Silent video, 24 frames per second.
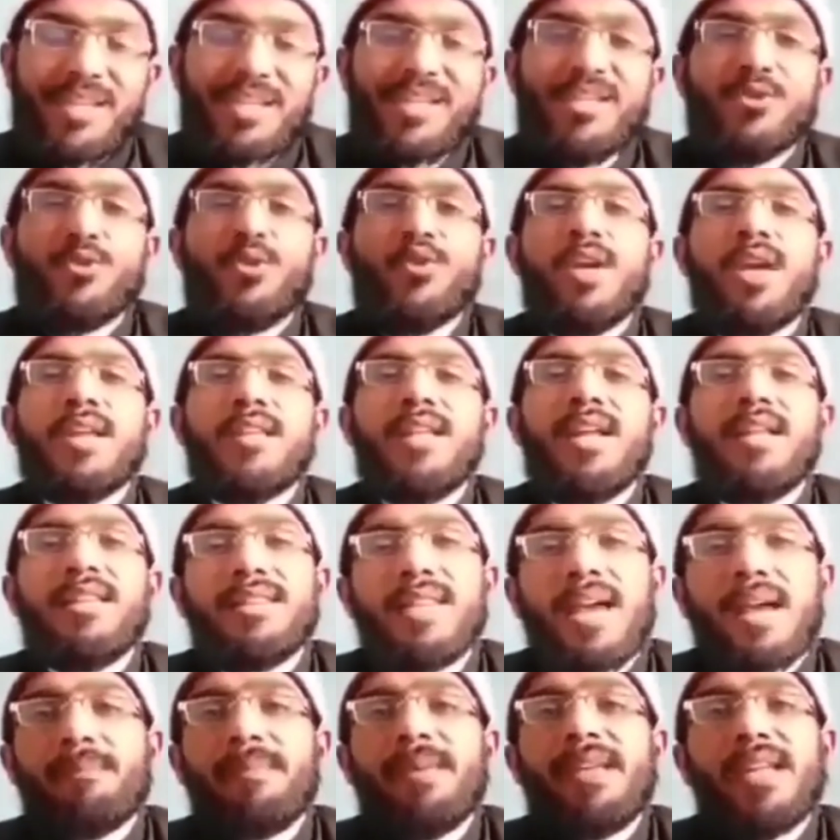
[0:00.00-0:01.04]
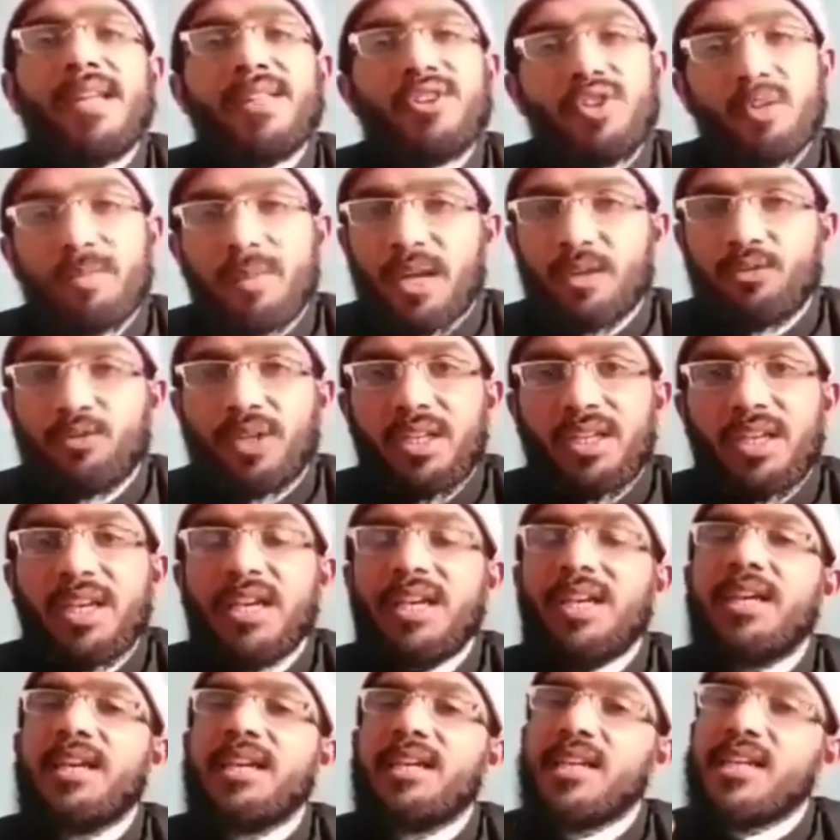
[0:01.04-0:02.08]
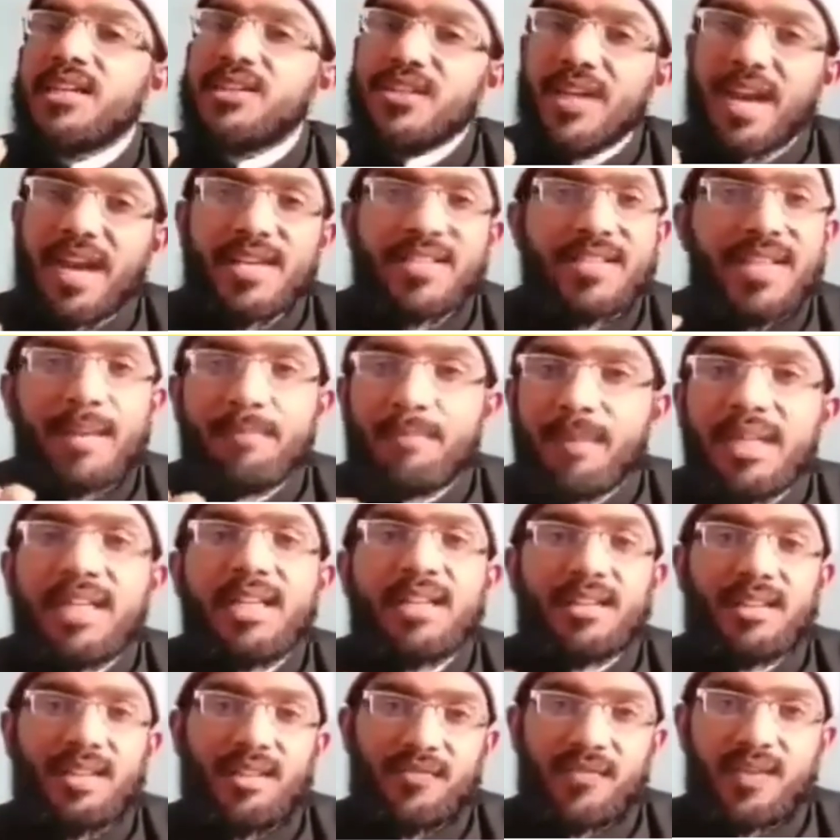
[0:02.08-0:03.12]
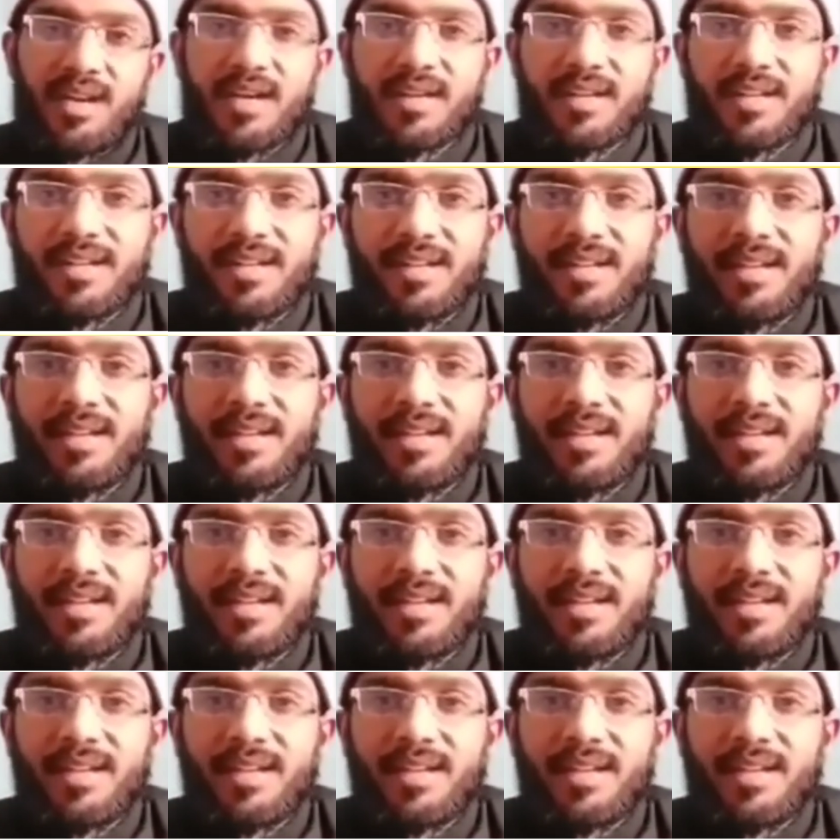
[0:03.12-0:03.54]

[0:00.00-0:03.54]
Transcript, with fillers: इसको कहते हैं तामीन तबादली ये जायज है बिल इतफाक